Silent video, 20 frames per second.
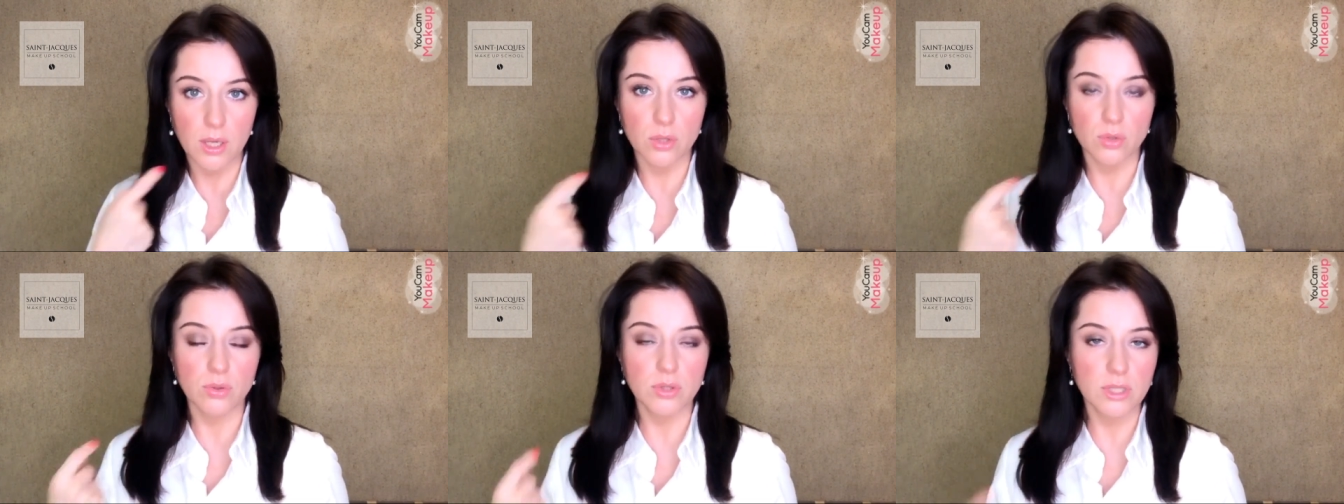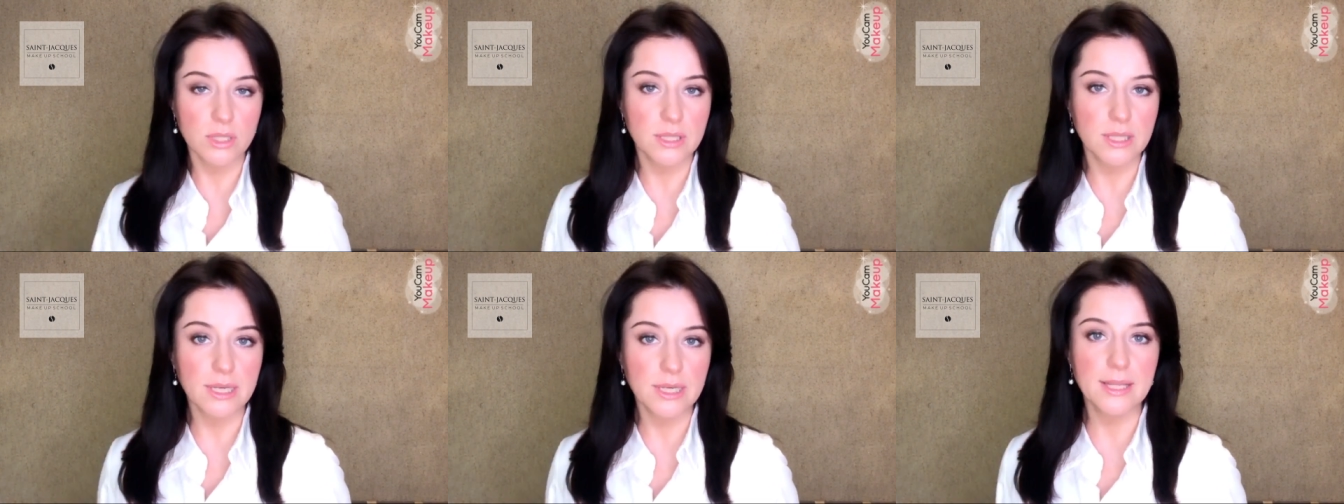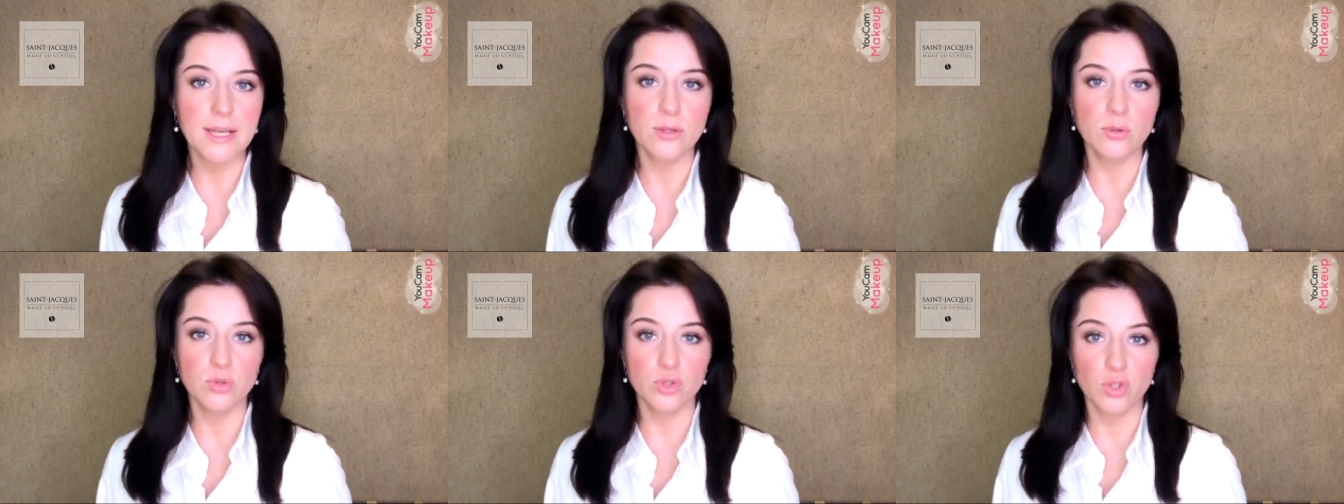ну так
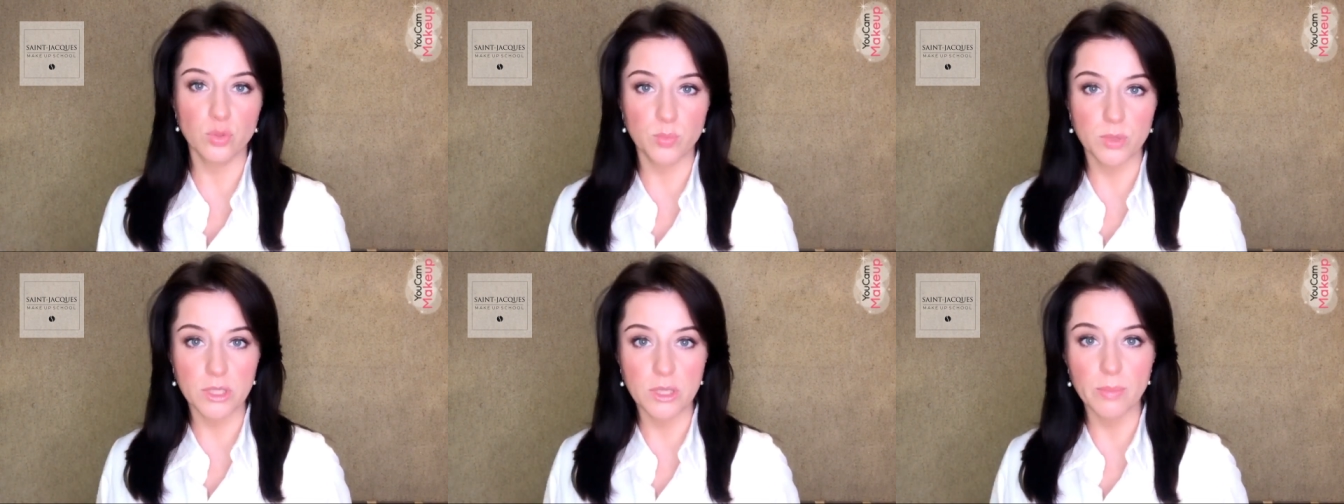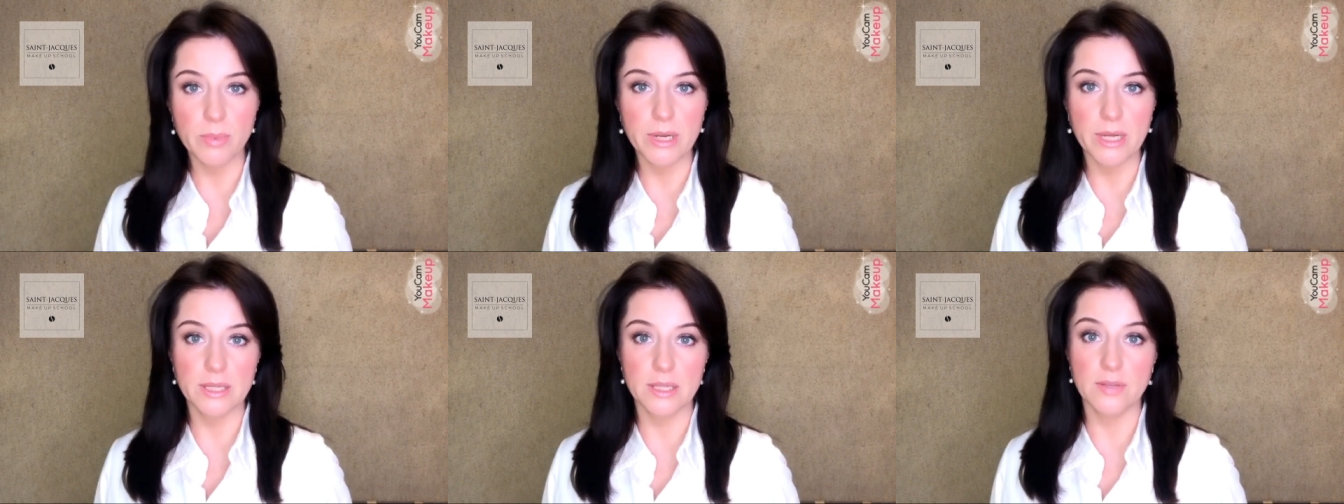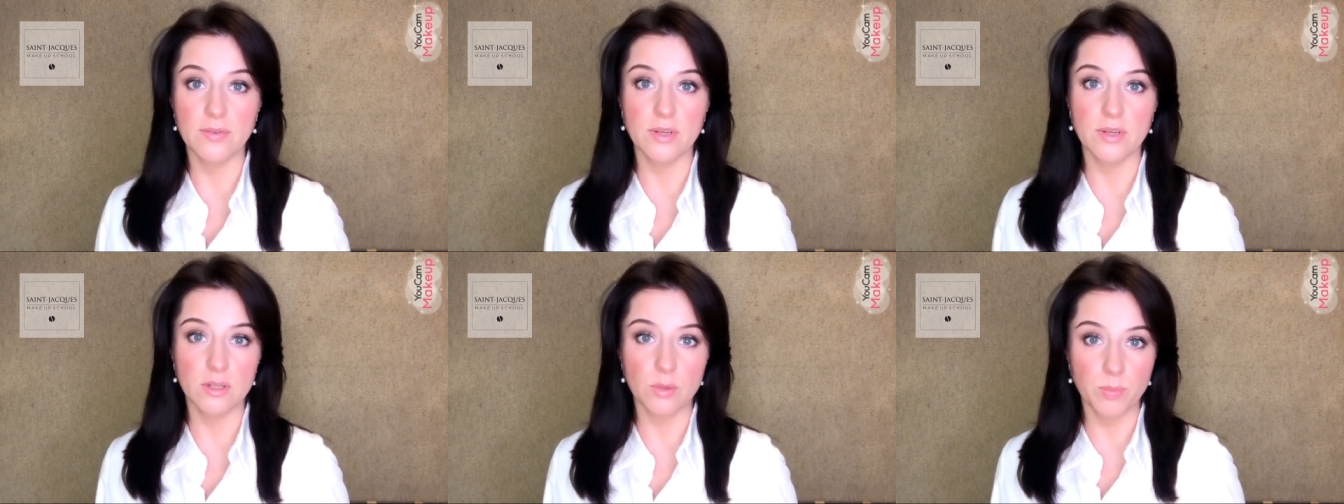тогда нужно подобрать,
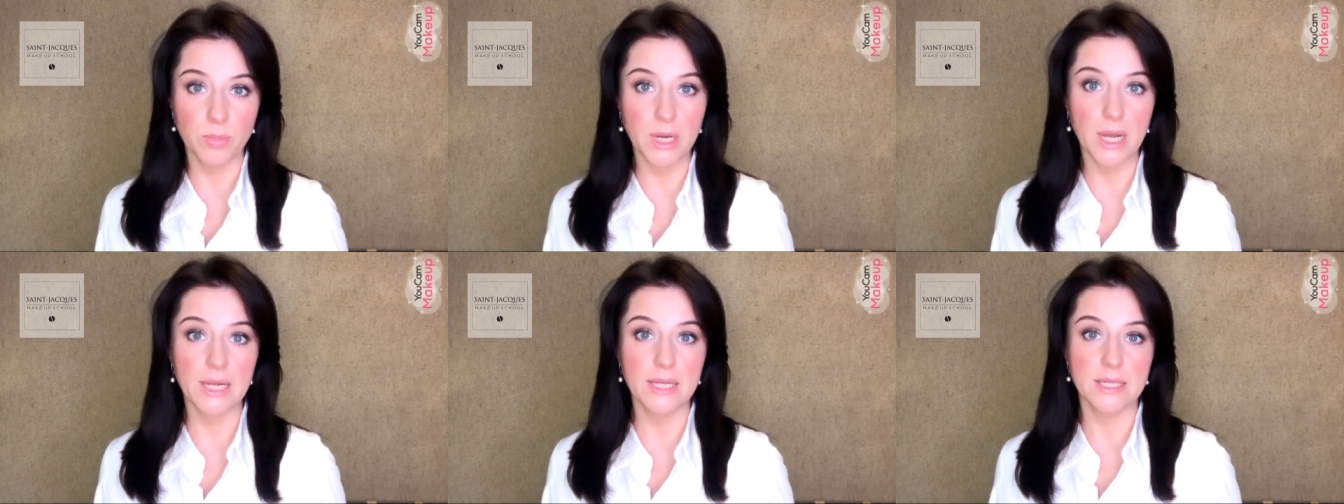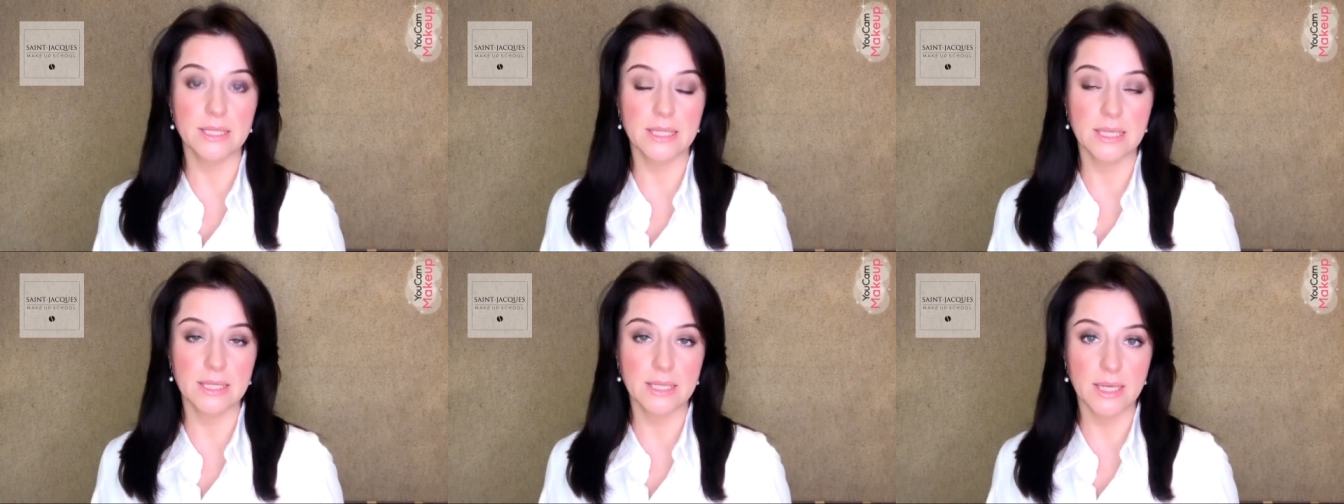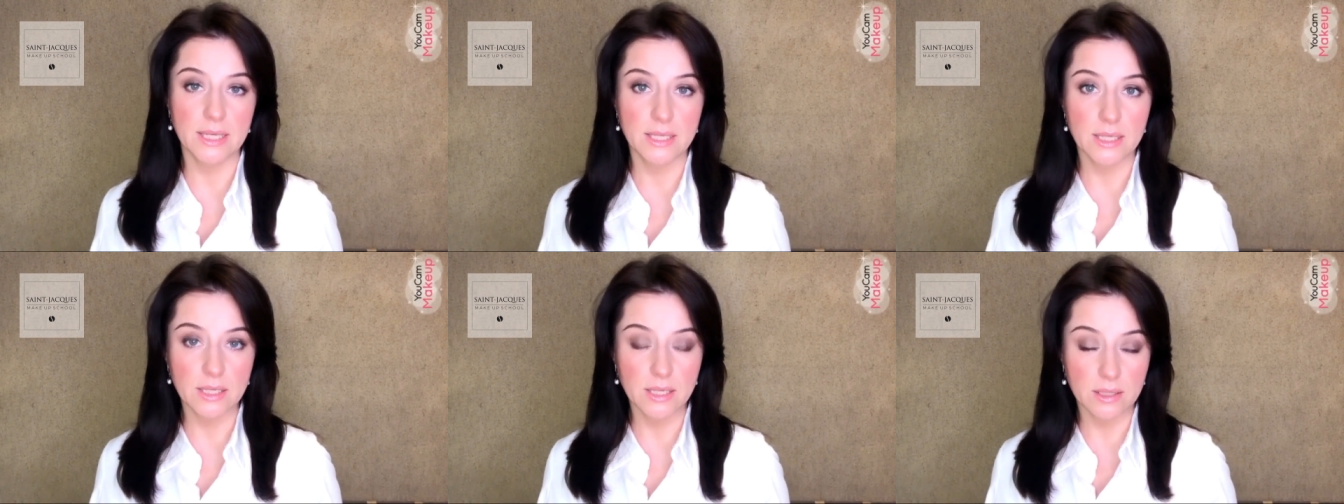наверное, правильный
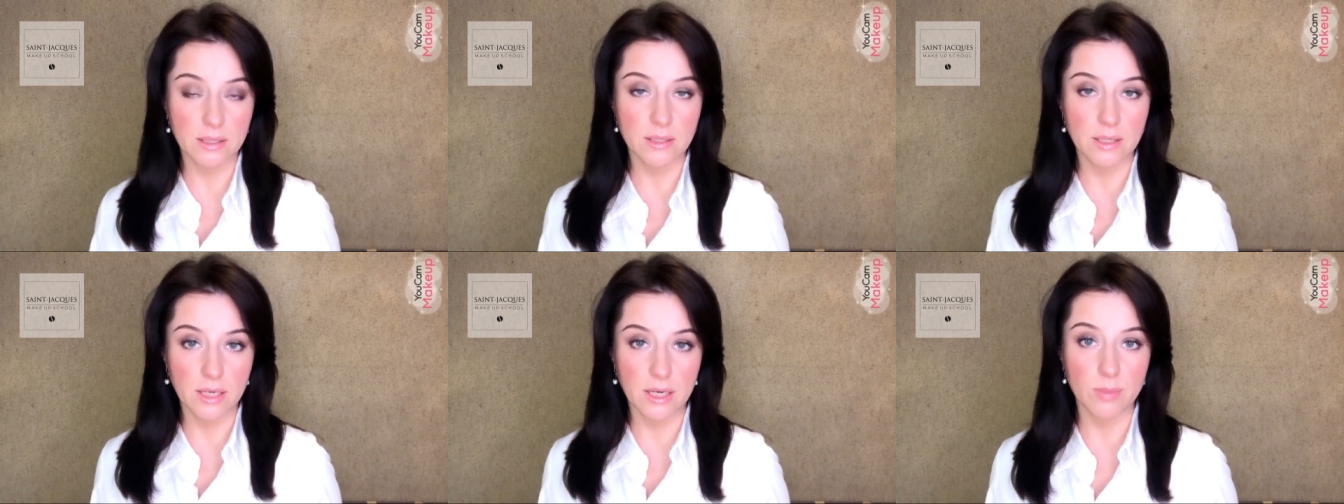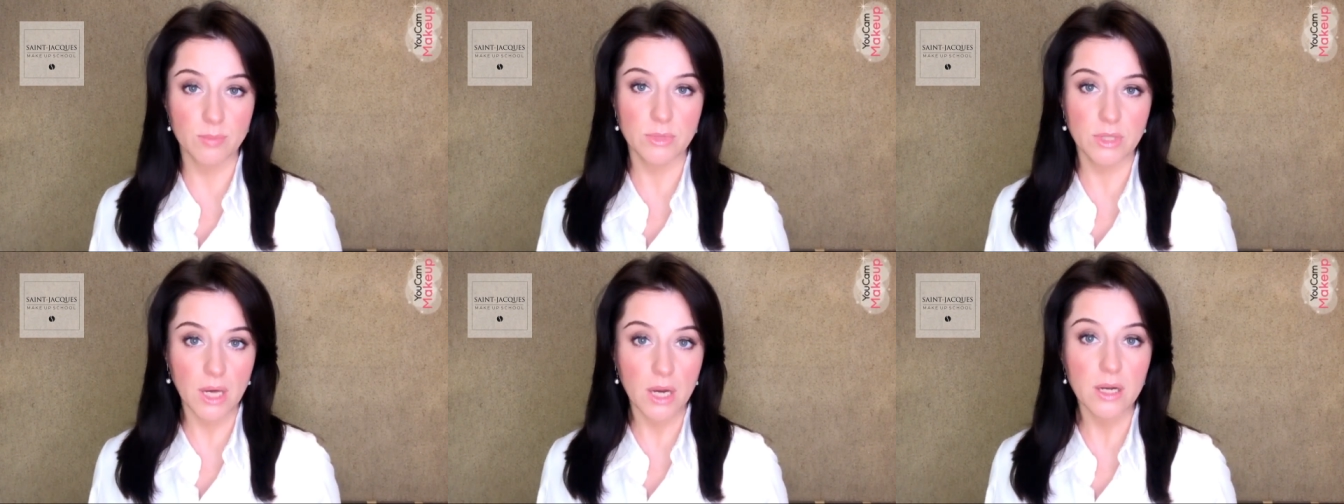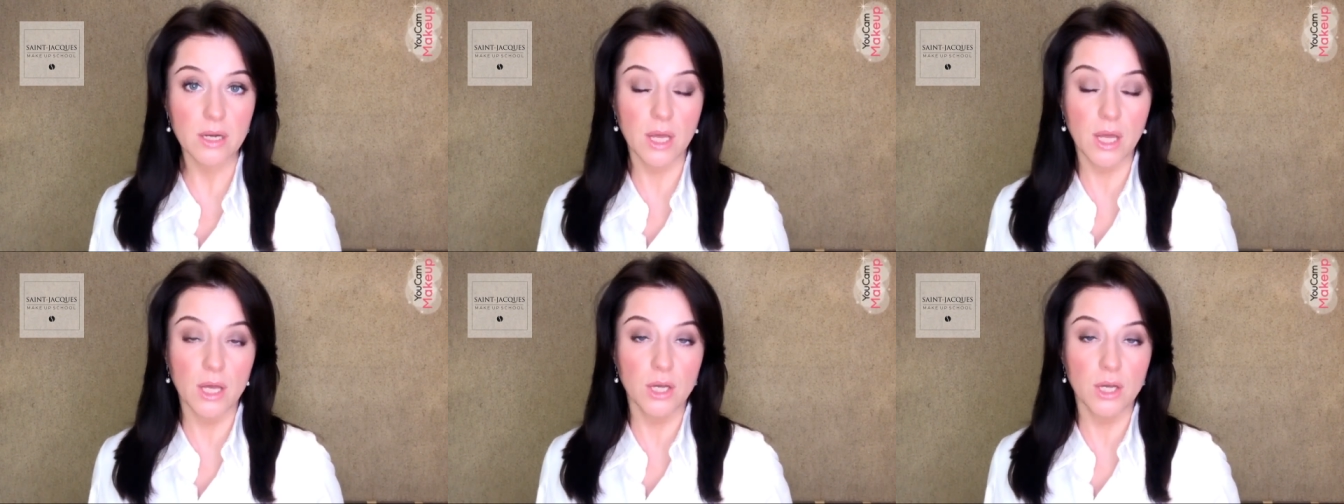тональный крем так,